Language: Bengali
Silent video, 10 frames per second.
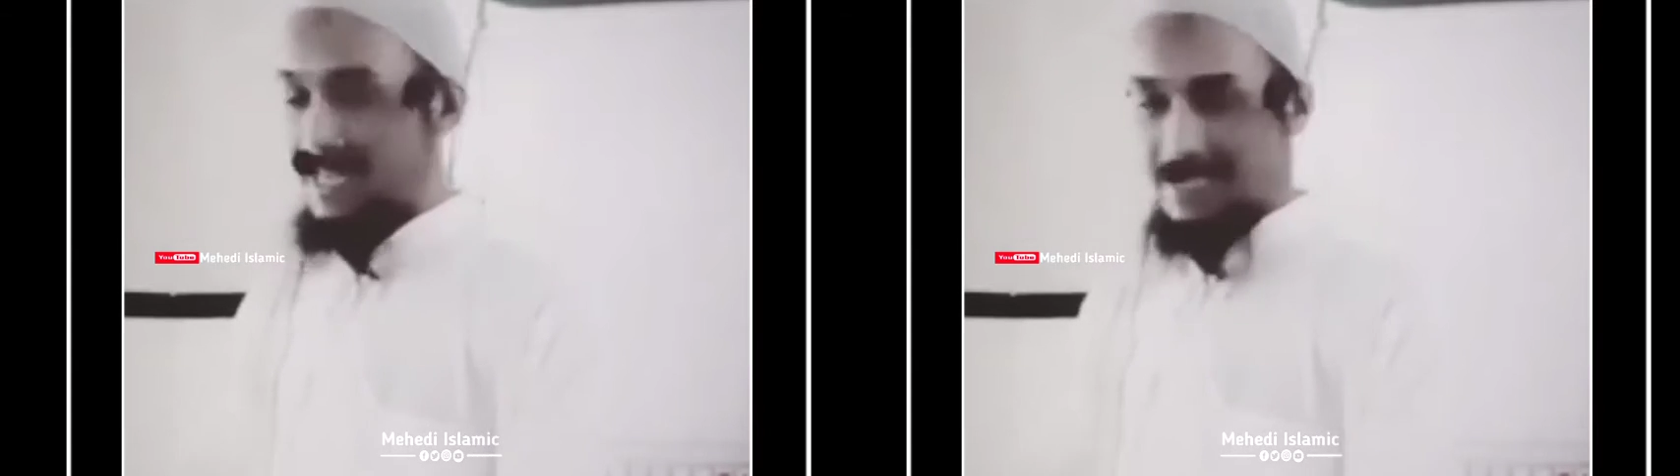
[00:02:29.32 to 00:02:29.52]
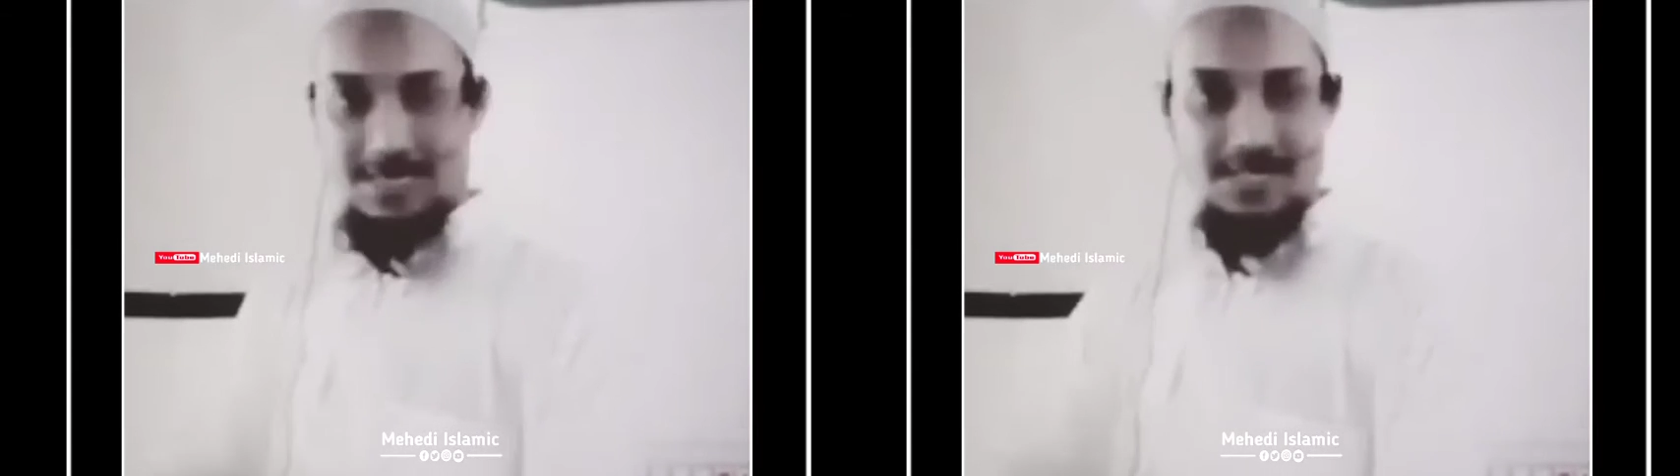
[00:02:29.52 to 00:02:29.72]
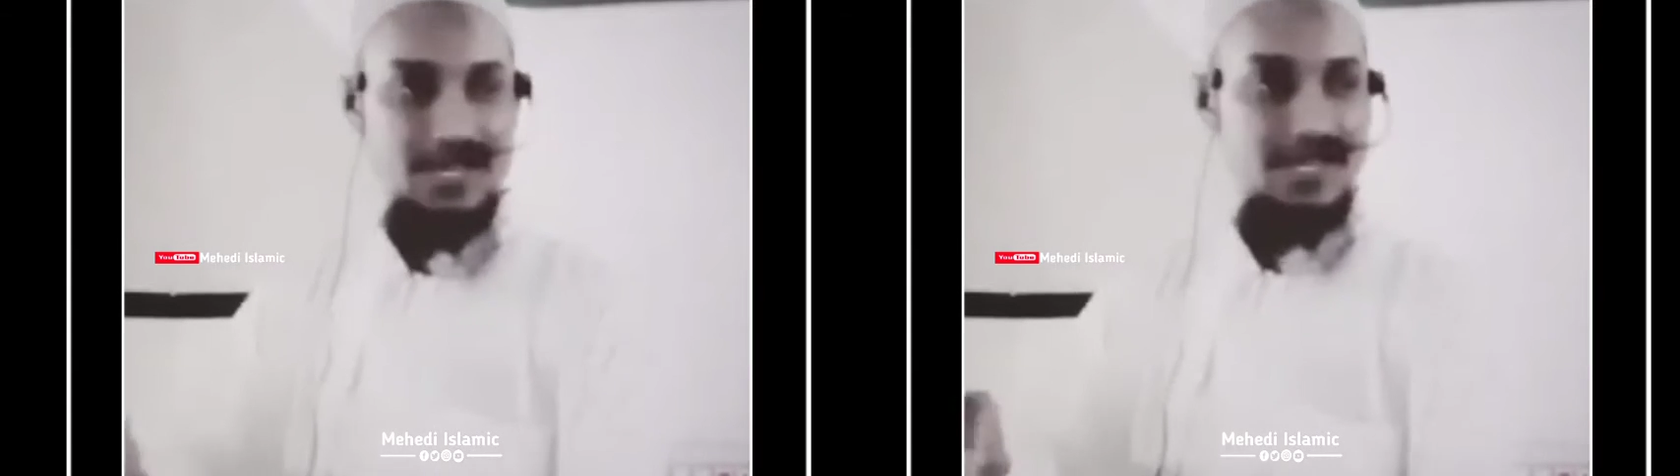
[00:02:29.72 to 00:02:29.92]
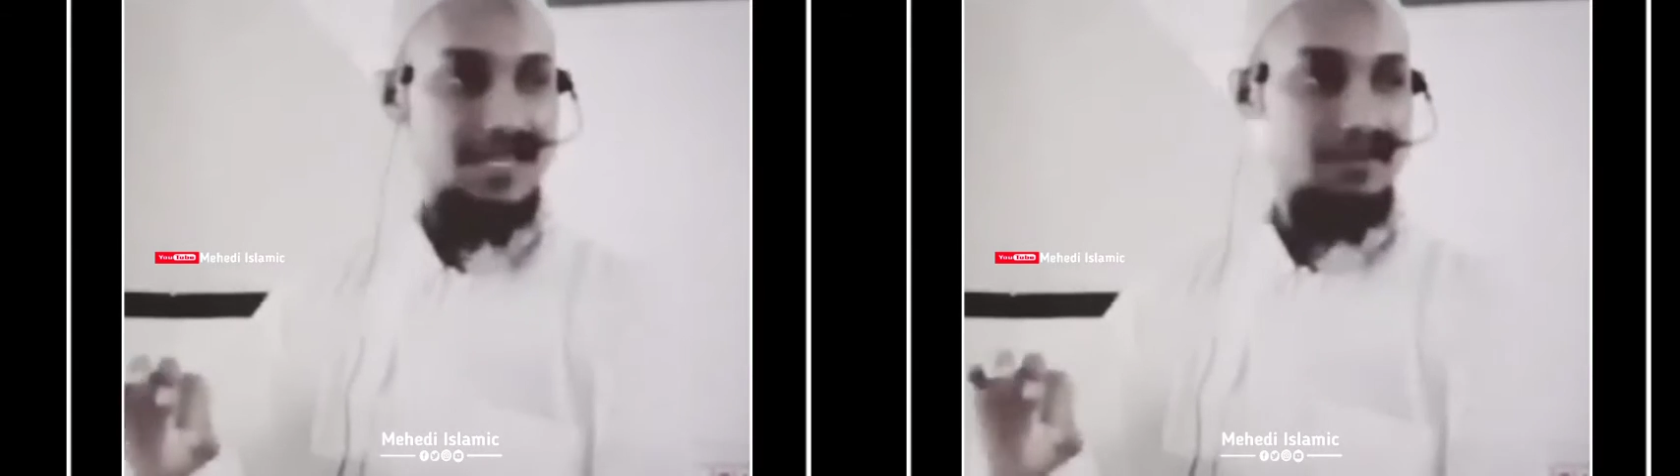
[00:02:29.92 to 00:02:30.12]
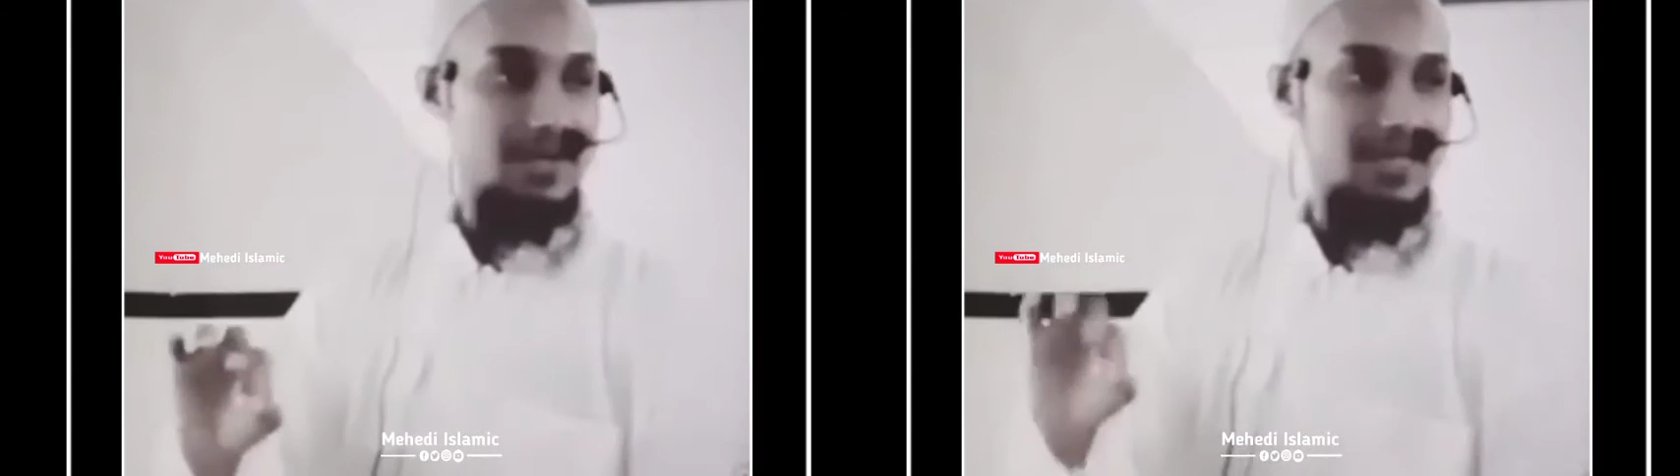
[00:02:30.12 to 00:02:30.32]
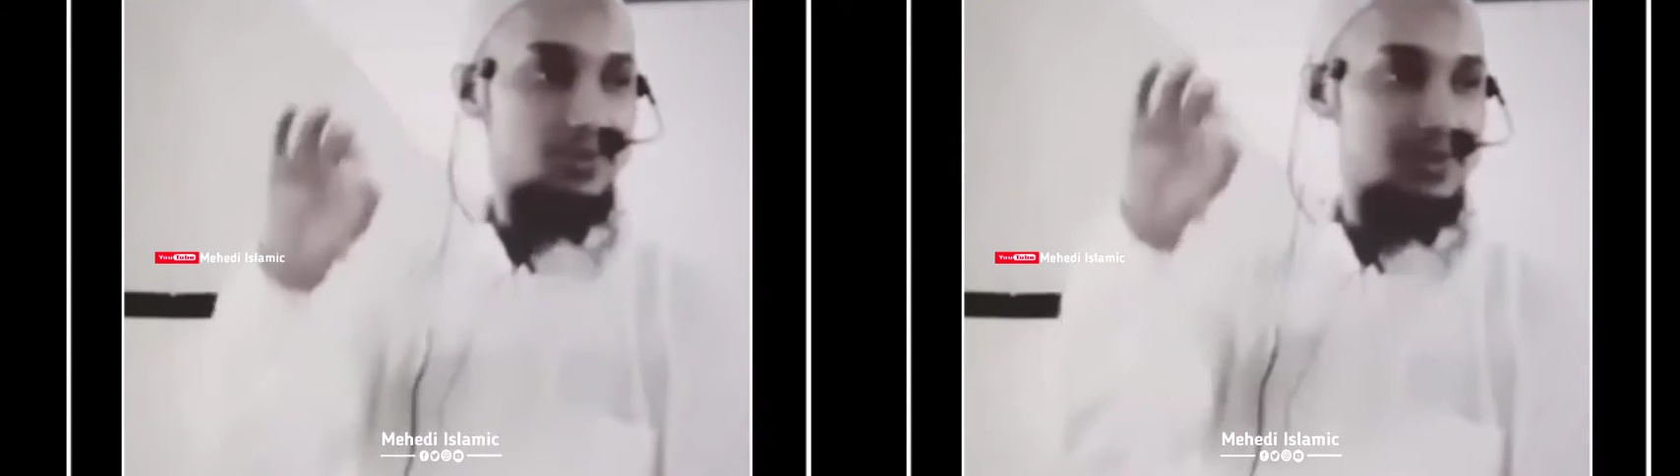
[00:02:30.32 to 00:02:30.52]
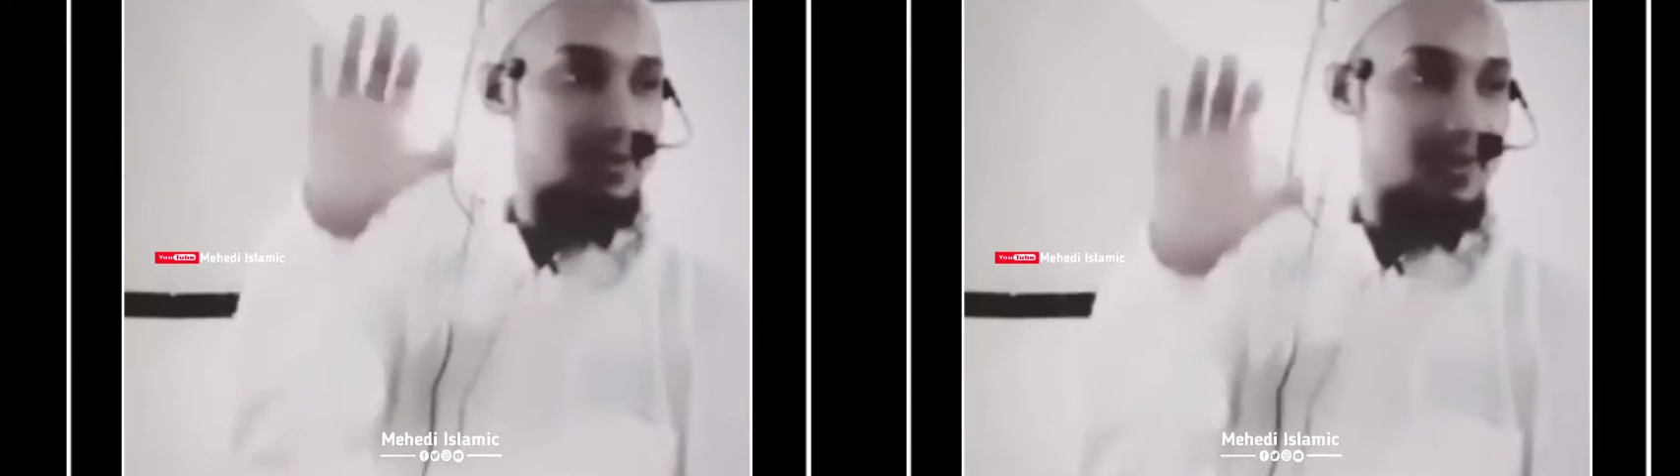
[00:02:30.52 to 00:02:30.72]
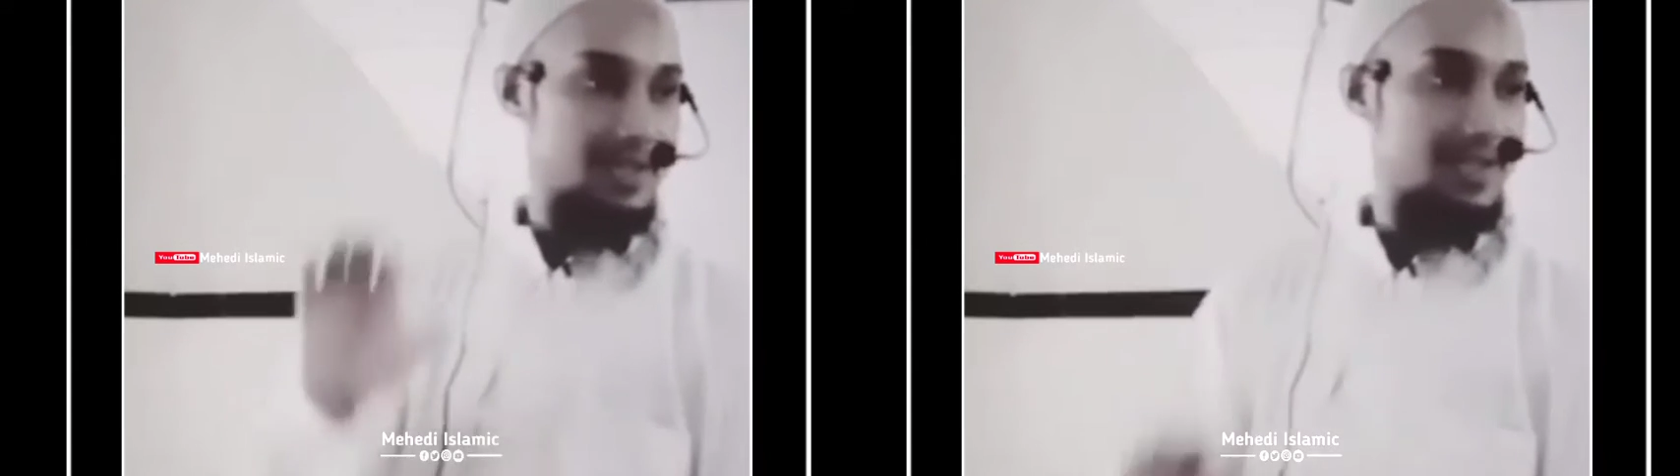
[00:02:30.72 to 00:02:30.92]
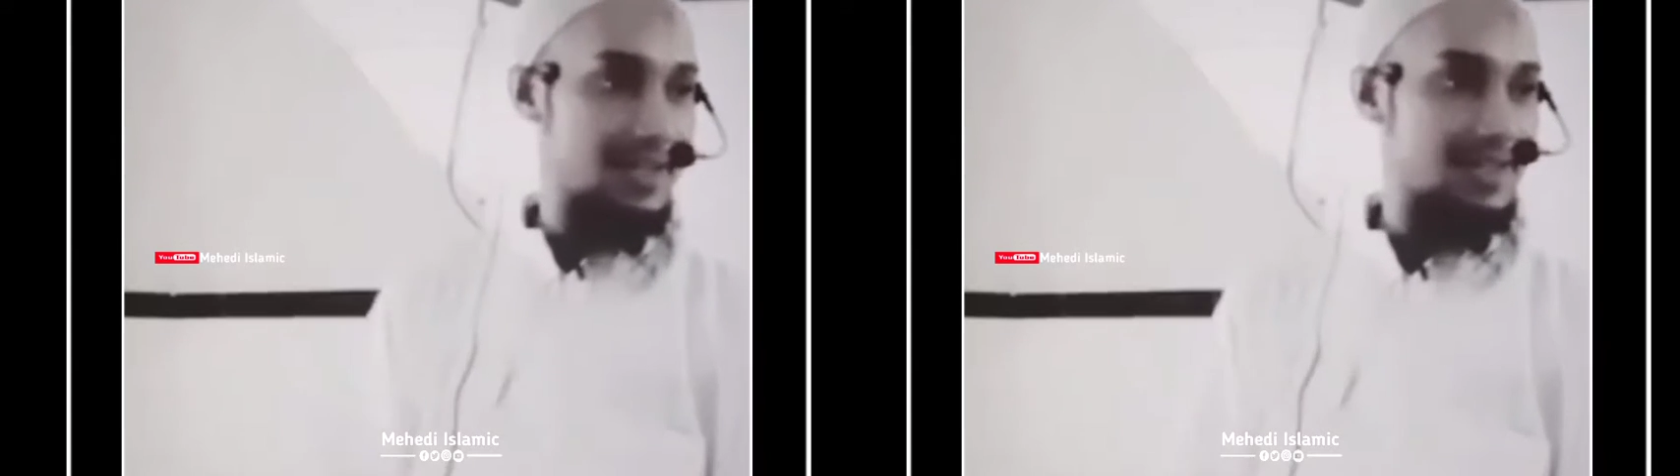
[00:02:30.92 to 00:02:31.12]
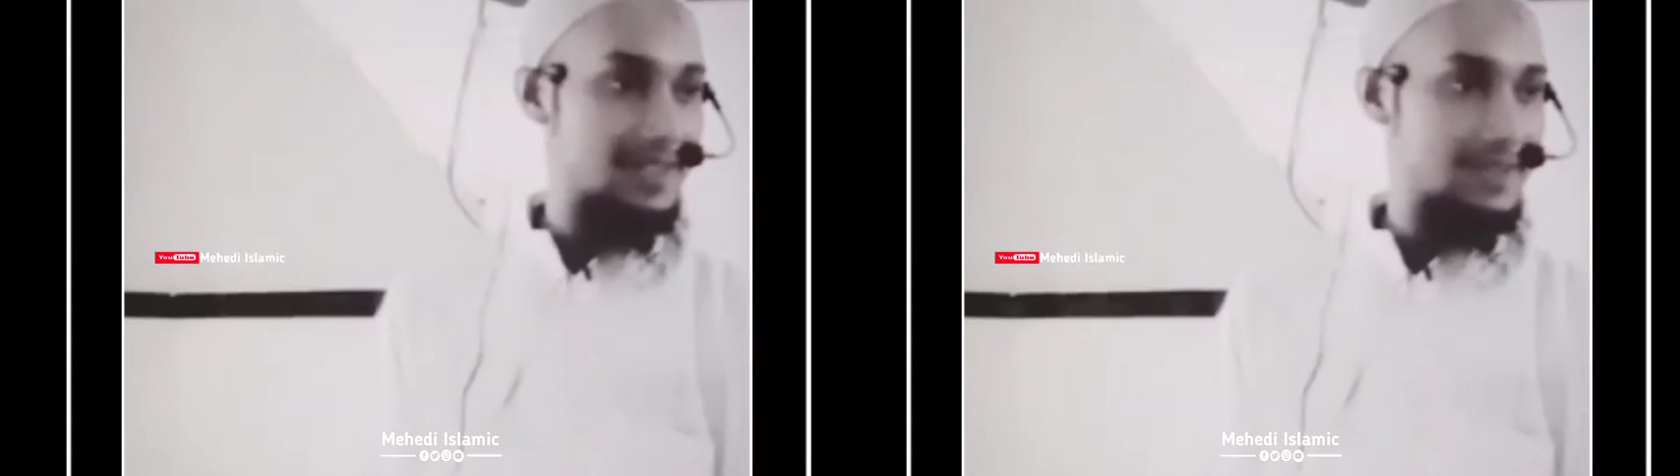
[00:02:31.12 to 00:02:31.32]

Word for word: এটাই যে সেই জামান এটা বুঝতে আর বাকি থাকে